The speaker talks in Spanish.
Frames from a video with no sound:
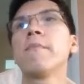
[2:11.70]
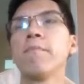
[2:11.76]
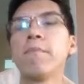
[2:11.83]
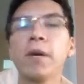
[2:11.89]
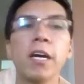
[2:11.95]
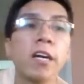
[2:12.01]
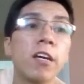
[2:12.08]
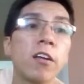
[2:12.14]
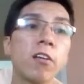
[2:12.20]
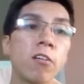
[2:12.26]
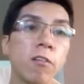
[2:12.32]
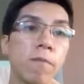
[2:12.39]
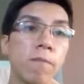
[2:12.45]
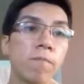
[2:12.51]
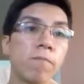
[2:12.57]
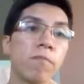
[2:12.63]

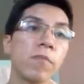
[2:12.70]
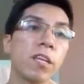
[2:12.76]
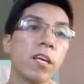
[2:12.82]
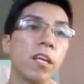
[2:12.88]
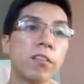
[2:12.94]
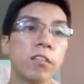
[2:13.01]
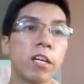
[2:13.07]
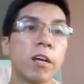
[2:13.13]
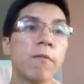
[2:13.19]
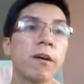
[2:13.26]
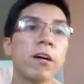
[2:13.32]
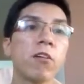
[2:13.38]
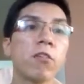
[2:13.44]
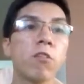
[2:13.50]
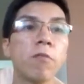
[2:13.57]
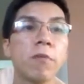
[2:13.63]
Pero el
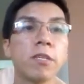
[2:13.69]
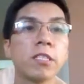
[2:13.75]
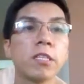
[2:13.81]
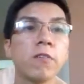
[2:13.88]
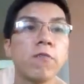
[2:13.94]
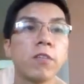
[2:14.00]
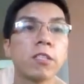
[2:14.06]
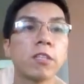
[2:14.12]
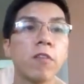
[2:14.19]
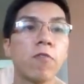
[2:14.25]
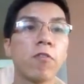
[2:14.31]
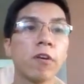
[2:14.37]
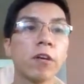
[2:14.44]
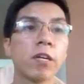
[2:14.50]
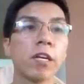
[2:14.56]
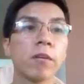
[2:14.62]
trabajo más difícil
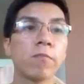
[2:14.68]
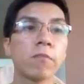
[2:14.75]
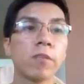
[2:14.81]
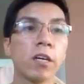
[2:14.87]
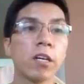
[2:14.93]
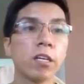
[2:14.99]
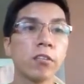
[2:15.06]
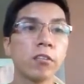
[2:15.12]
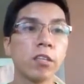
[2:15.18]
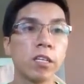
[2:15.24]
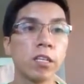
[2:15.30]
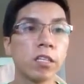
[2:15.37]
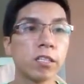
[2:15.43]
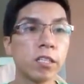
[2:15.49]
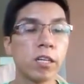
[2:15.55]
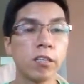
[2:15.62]
fue que Terry
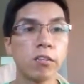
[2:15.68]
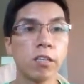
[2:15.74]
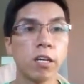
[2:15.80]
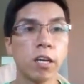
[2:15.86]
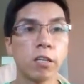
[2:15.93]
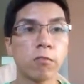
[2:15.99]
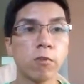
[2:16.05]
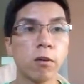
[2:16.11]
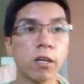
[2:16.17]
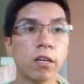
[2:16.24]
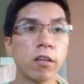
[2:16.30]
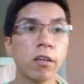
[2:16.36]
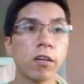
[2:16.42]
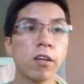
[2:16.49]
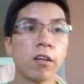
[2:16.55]
tenía que interactuar